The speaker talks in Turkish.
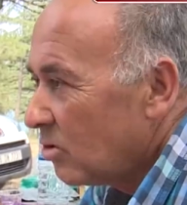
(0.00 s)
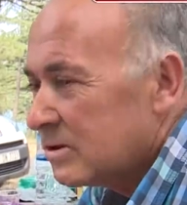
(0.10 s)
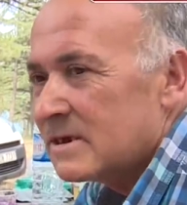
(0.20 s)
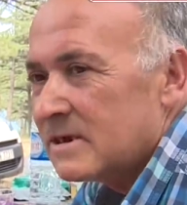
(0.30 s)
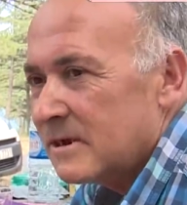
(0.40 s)

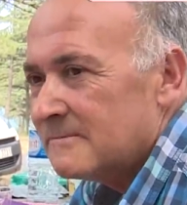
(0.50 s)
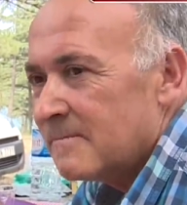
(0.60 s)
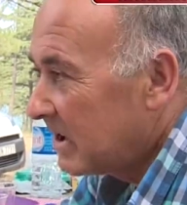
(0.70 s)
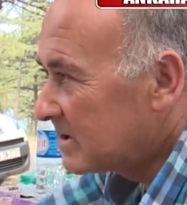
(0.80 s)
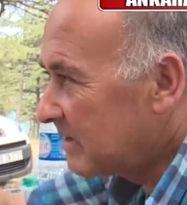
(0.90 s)
Göl de kirli.
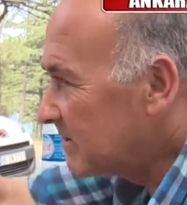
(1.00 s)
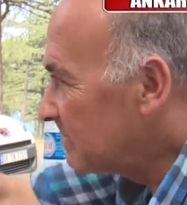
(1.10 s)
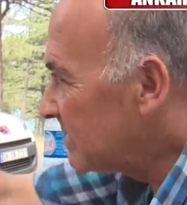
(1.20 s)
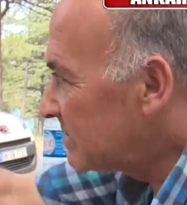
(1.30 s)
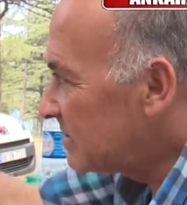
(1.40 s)
Etrafta
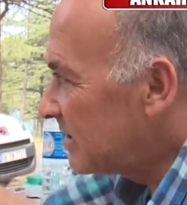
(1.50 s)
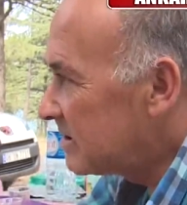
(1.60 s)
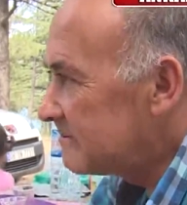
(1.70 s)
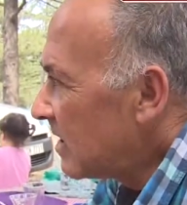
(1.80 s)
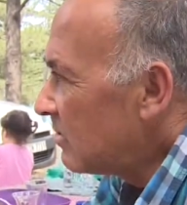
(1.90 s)
pet şişeler,
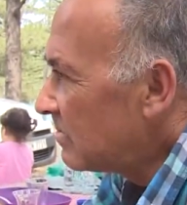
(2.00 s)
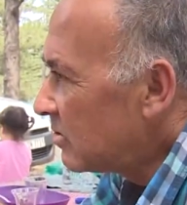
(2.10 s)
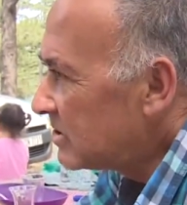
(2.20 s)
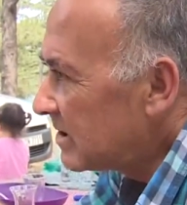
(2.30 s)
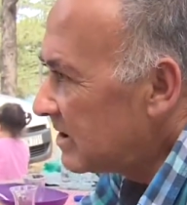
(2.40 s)
naylon
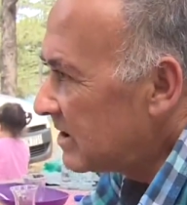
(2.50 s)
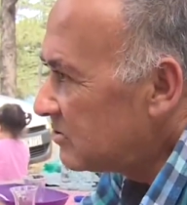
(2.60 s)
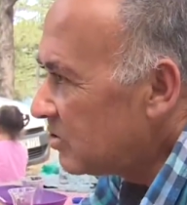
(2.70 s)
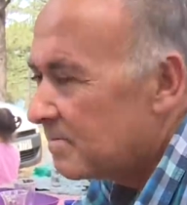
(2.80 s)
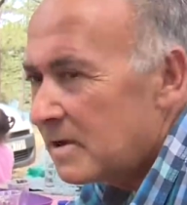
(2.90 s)
poşetler,
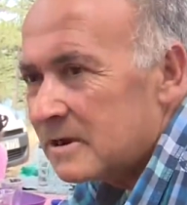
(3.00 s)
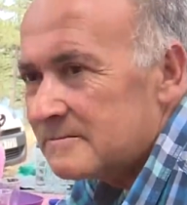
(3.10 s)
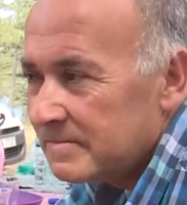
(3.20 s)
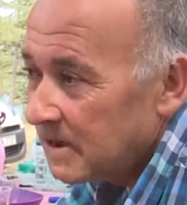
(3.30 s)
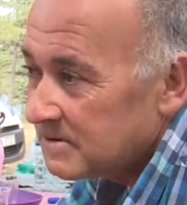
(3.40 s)
çöpler
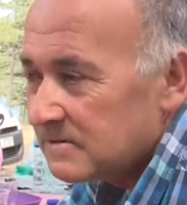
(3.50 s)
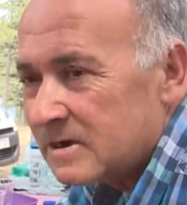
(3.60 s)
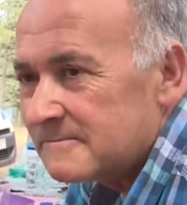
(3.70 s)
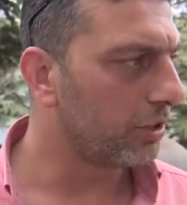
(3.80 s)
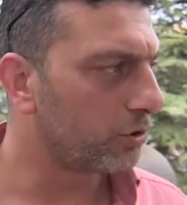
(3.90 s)
hepsi var.